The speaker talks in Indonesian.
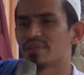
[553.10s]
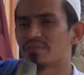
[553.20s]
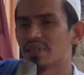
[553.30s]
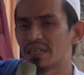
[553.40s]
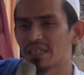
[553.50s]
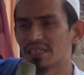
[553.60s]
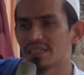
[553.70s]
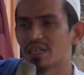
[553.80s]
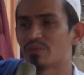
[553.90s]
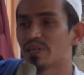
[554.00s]
Makanya
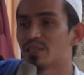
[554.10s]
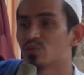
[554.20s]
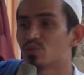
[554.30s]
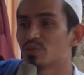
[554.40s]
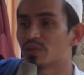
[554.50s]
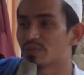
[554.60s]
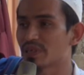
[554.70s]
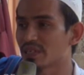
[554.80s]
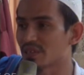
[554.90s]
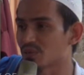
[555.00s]
nama itu
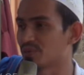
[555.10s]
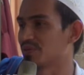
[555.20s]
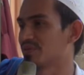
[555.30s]
berpengaruh.